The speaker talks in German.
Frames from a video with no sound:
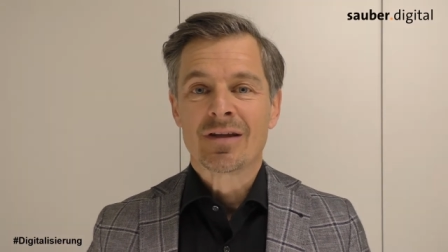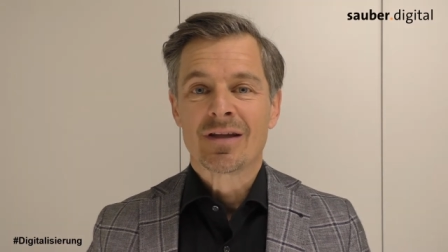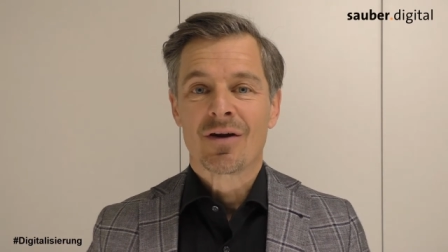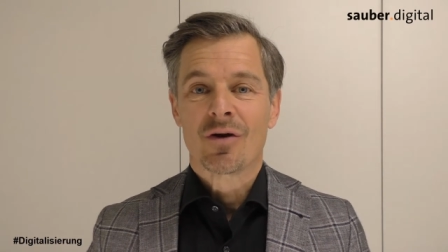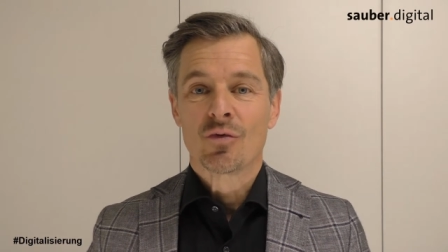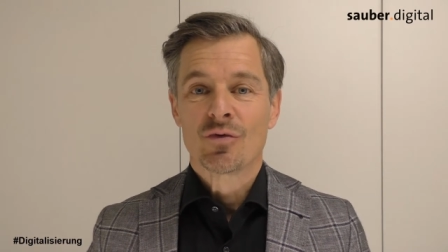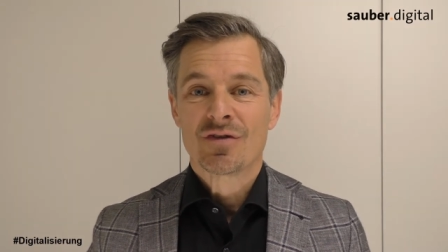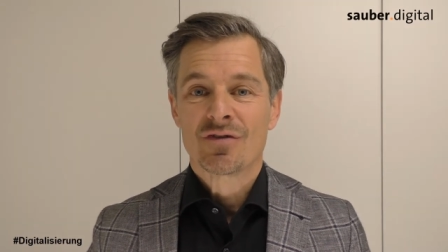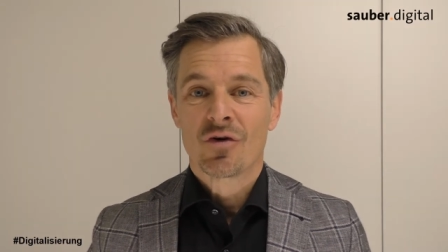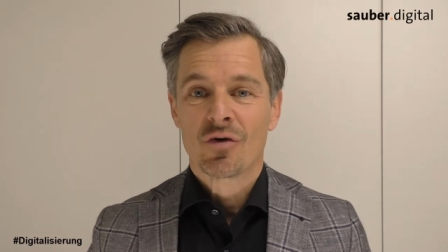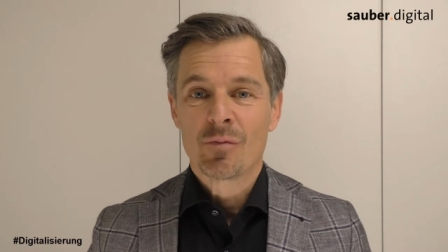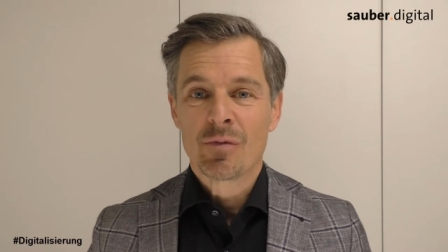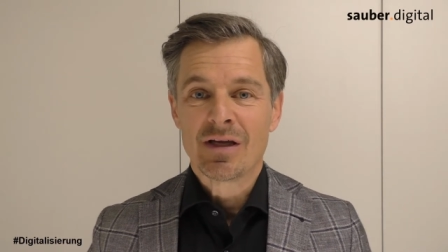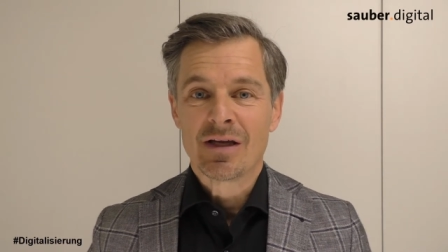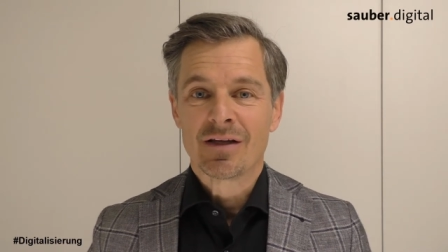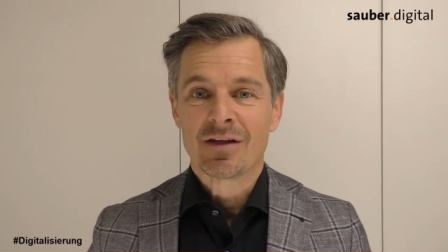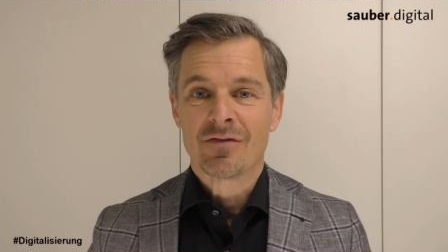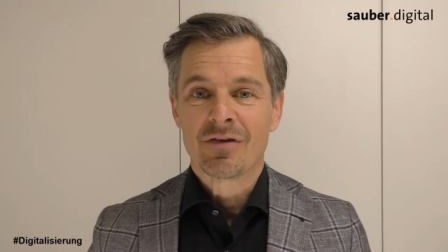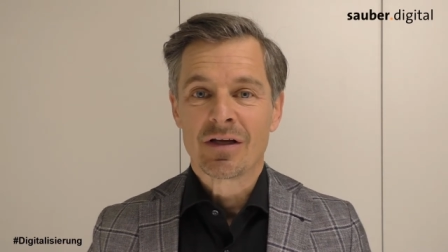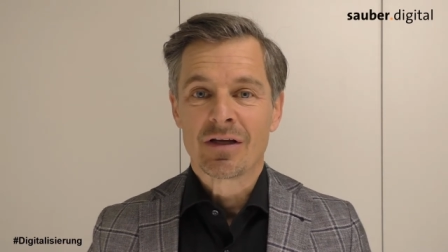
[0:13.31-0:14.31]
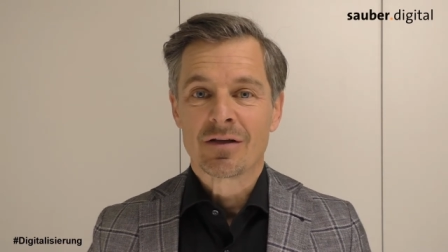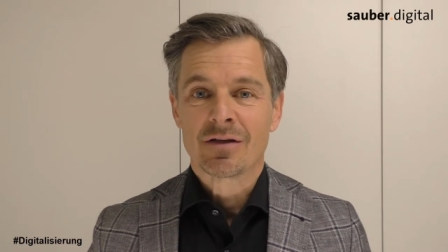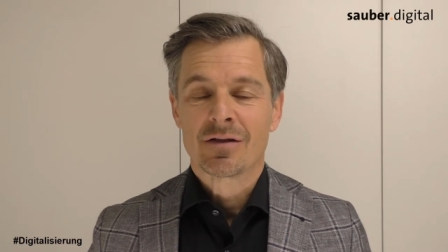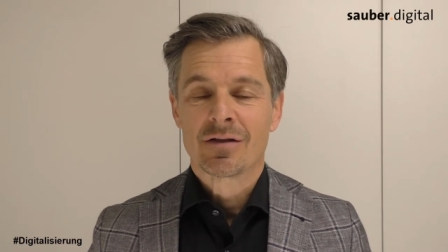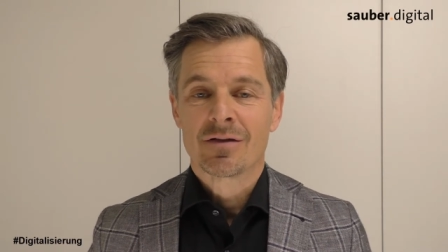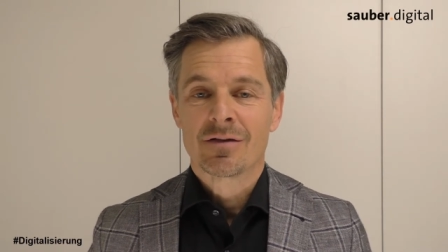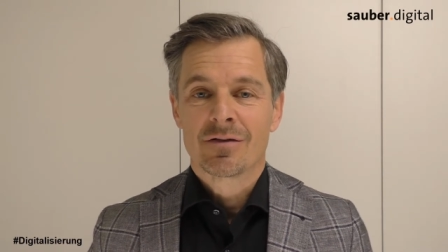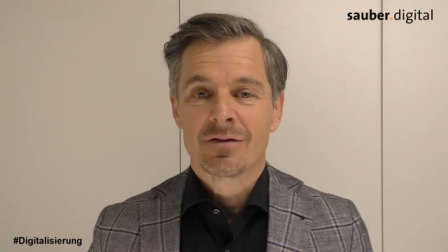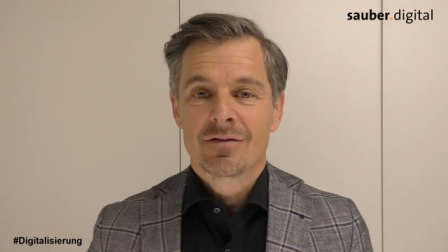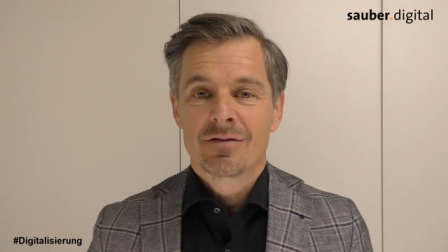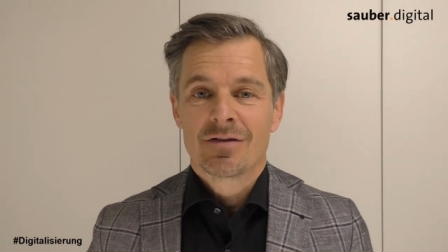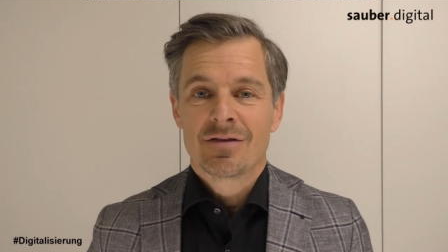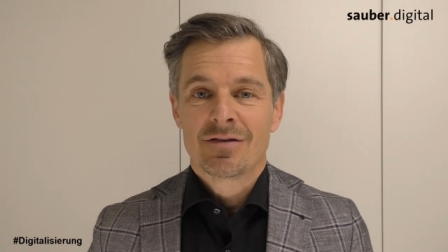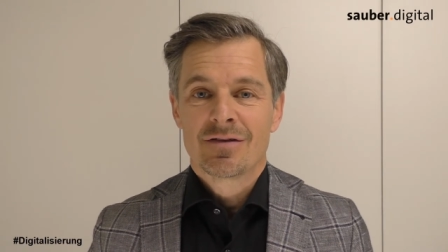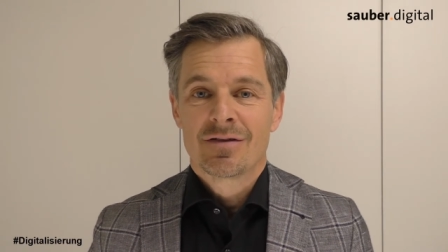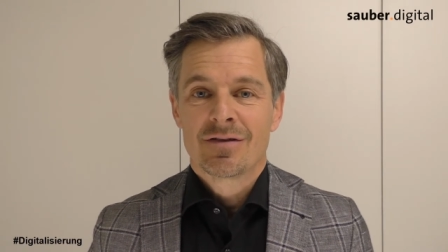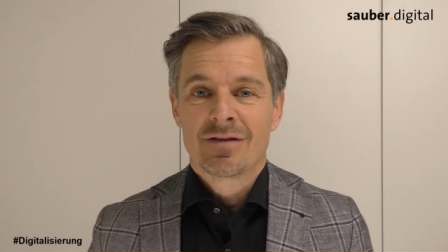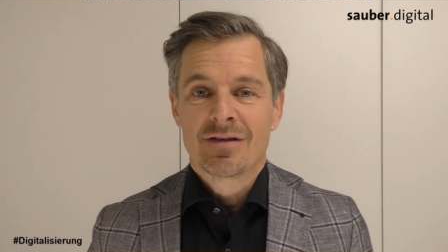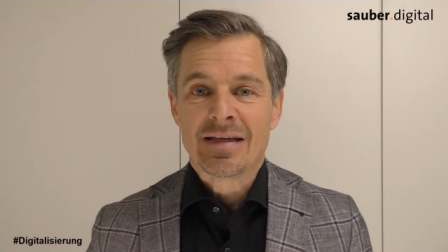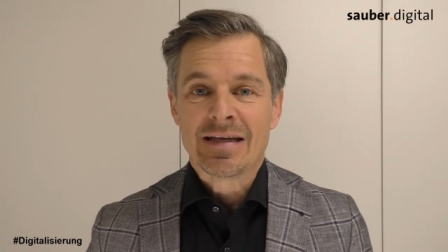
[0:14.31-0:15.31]
transformiert wird. Das
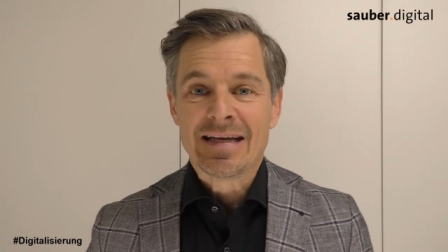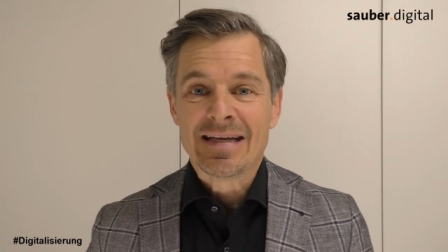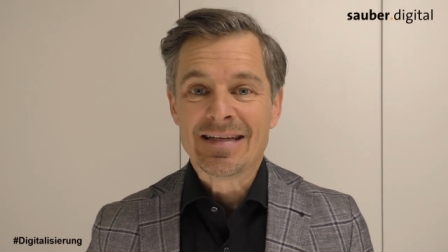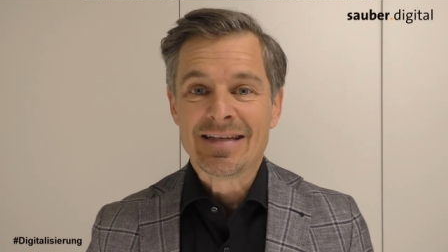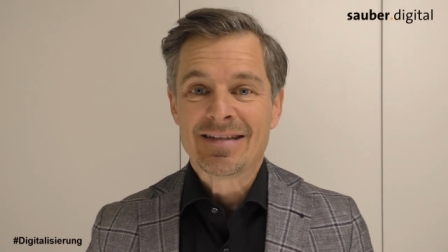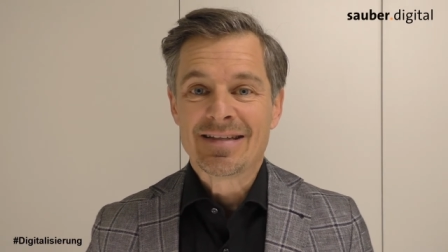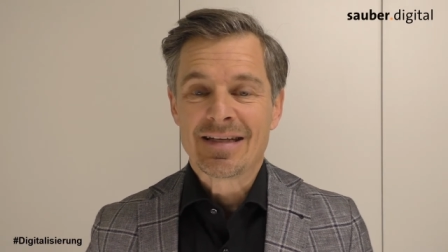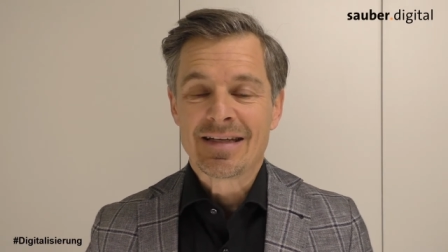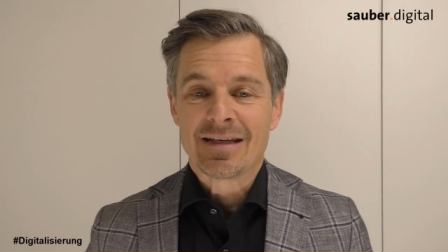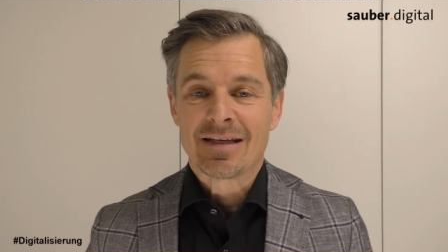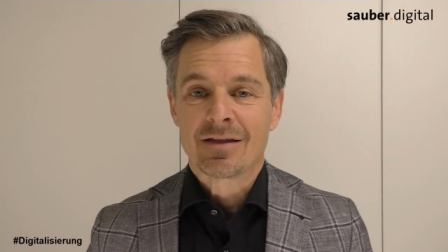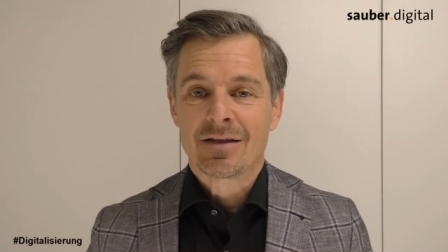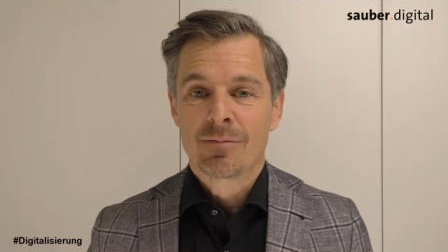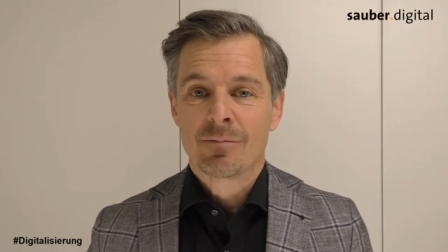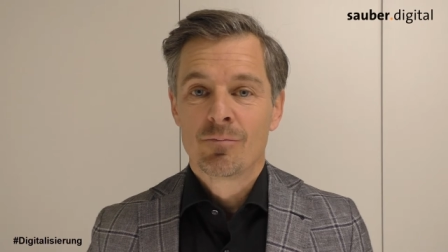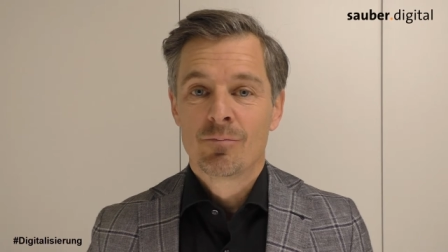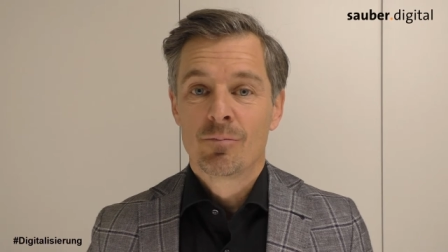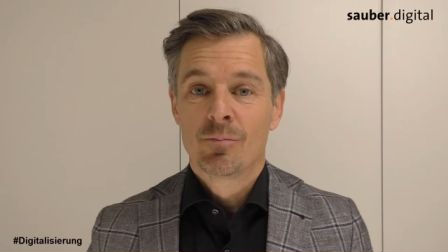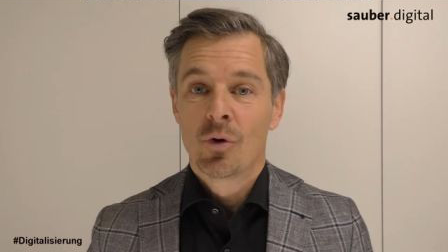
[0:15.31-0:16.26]
ist die Innensicht.